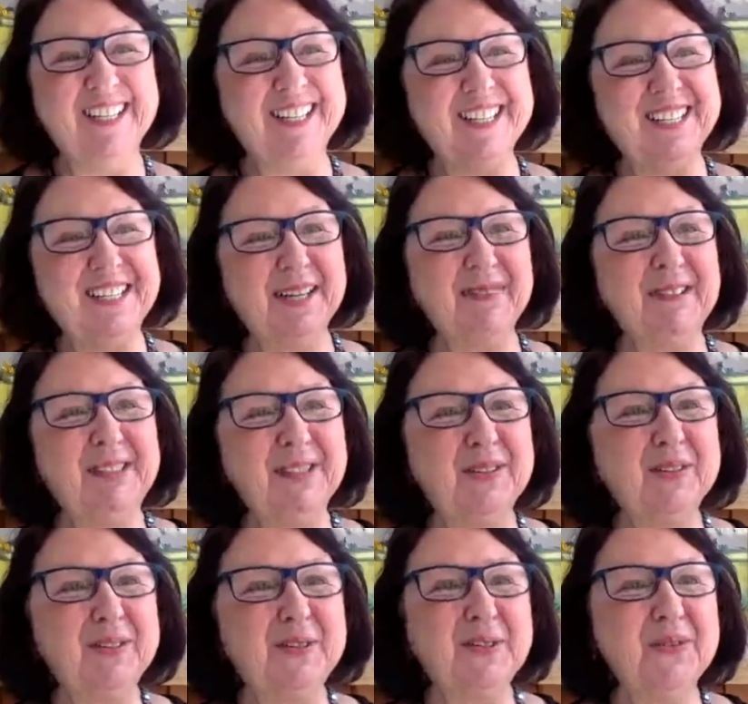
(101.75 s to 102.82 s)
J'ai un petit
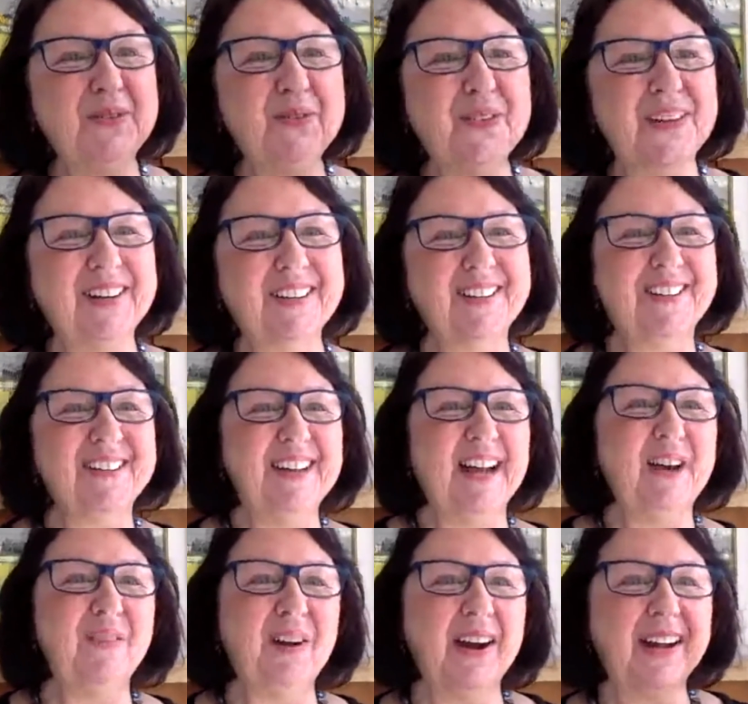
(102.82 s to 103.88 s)
coucou à
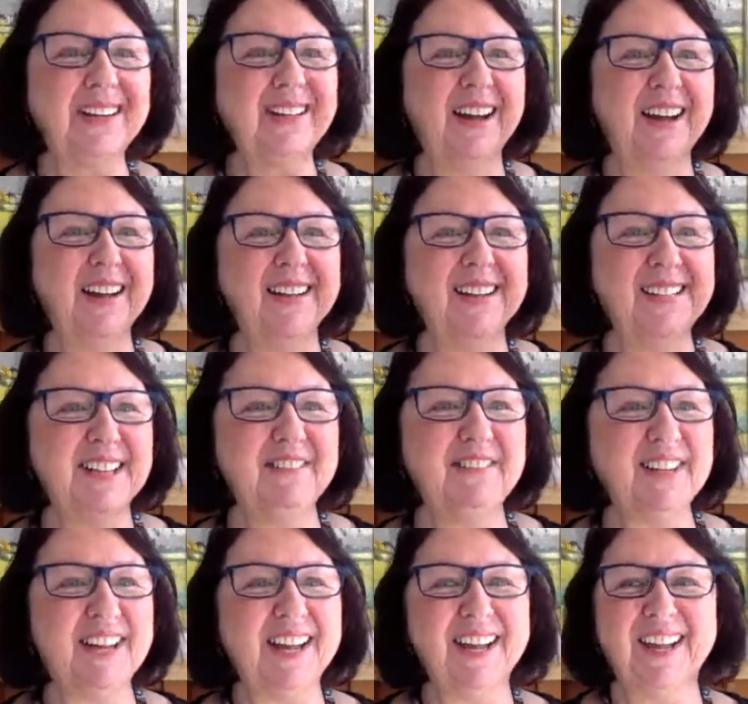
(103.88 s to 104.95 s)
Warena et
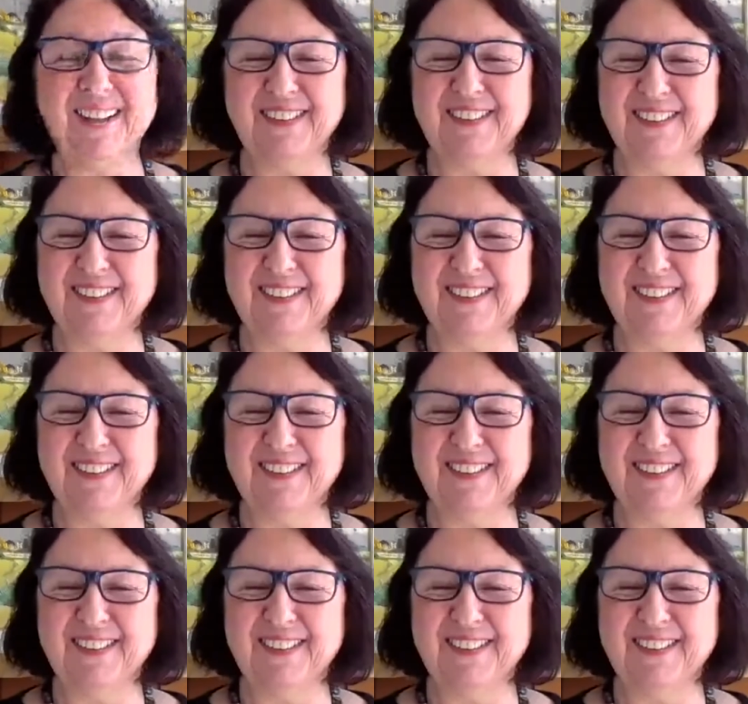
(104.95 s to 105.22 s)
Xavier